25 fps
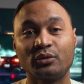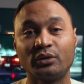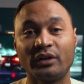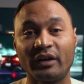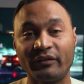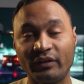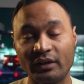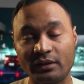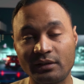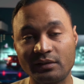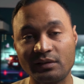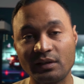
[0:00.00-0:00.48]
qu'on
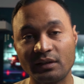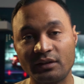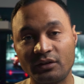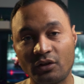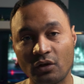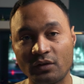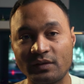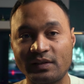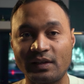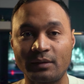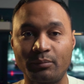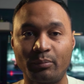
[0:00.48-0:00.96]
avait utilisée
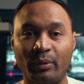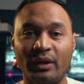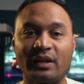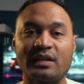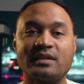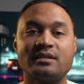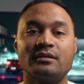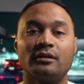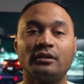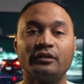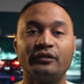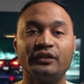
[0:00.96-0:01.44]
dans cette
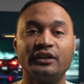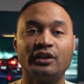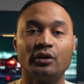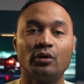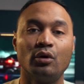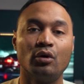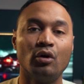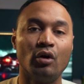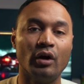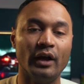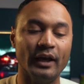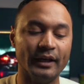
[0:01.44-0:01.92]
précédente
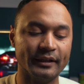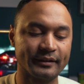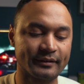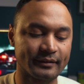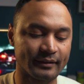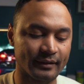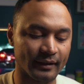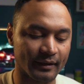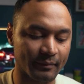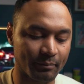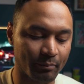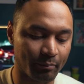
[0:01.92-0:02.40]
vidéo
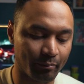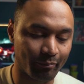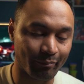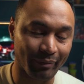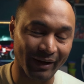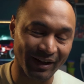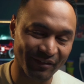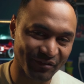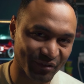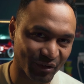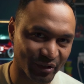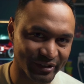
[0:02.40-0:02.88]
était
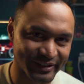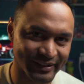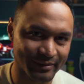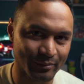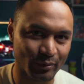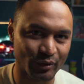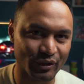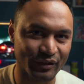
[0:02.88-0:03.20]
pas forcément